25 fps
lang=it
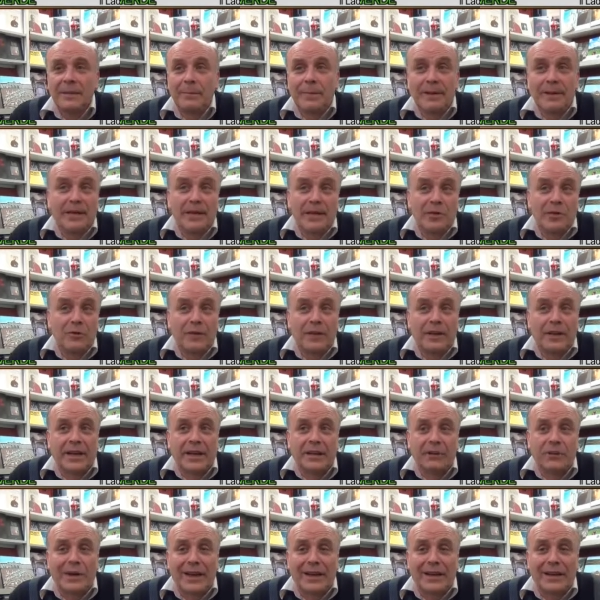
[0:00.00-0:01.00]
perché io
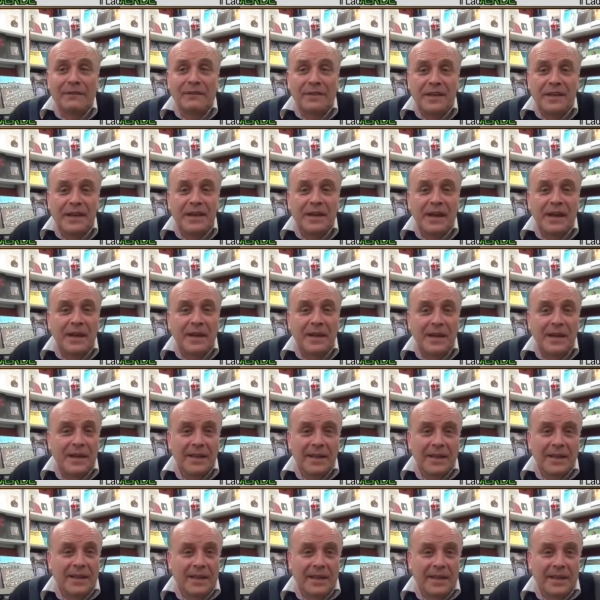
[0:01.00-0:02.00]
credo alla fine
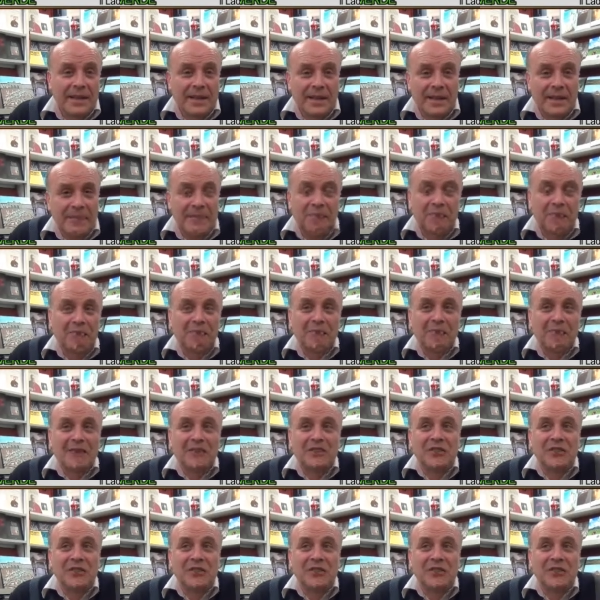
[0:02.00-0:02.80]
eh,